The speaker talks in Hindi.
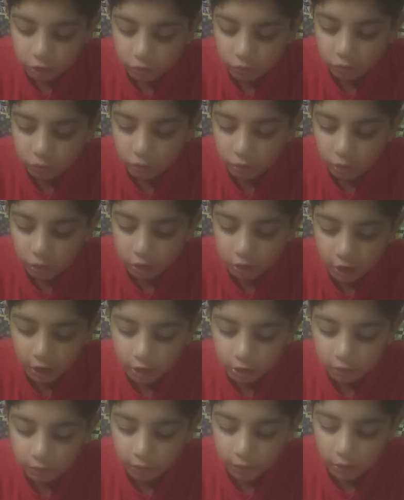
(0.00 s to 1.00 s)
शिनको
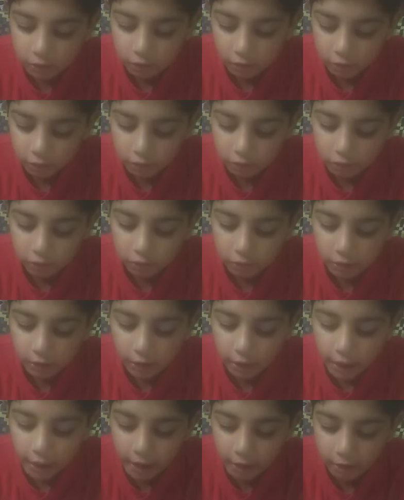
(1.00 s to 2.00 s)
वे दोनों
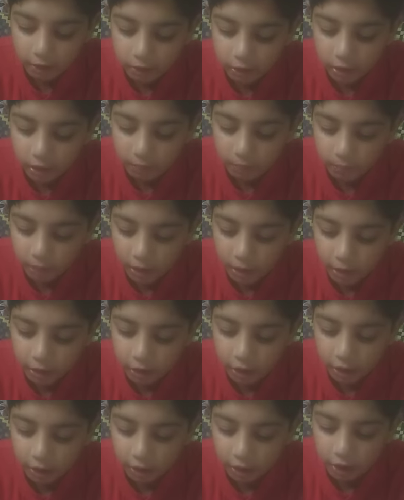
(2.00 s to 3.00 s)
कुत्ते हैं किम
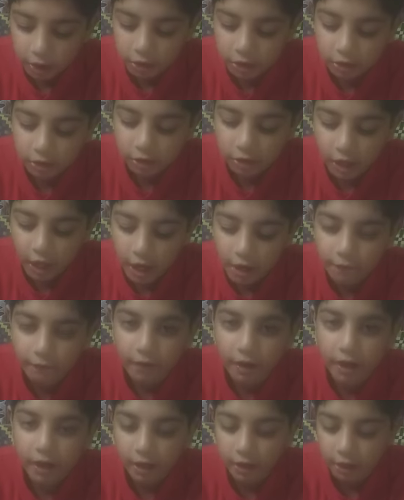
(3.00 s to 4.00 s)
एत ग्रज क्या
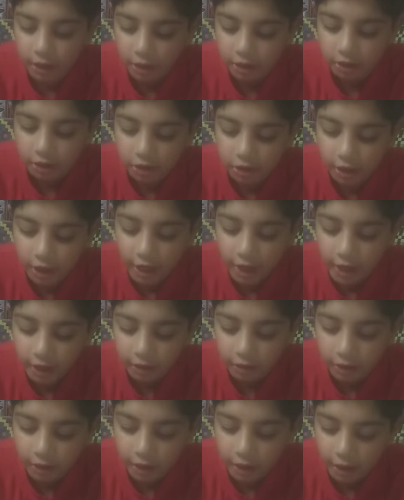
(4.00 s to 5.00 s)
वह गरजते
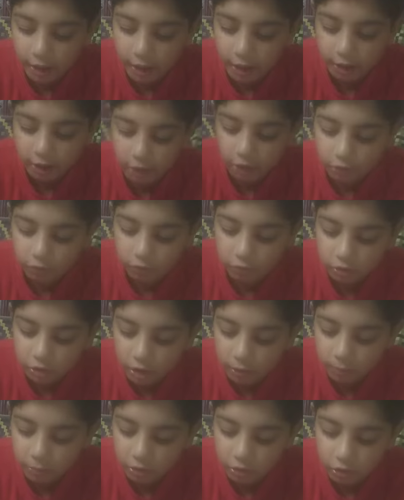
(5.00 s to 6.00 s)
हैं ना एत
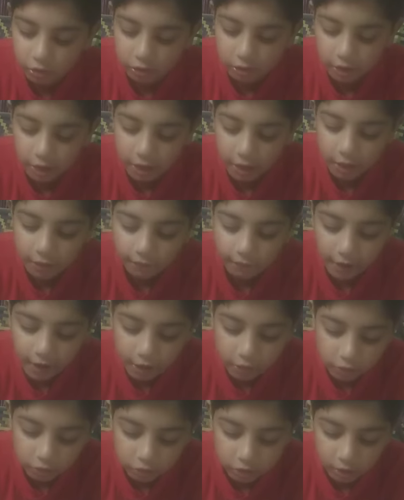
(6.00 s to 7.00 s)
ऊंचे भुकत नहीं
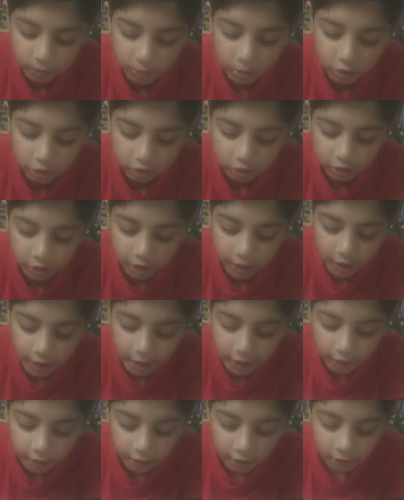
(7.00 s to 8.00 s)
वह ऊंचे भोगते
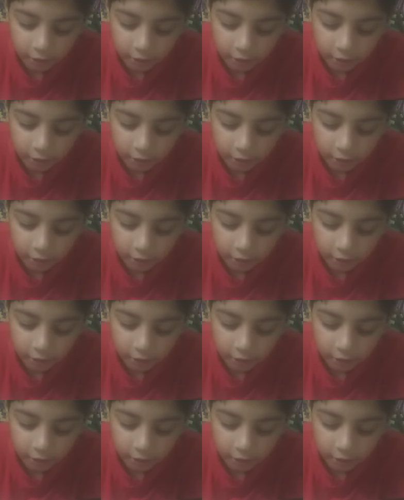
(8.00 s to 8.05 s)
हैं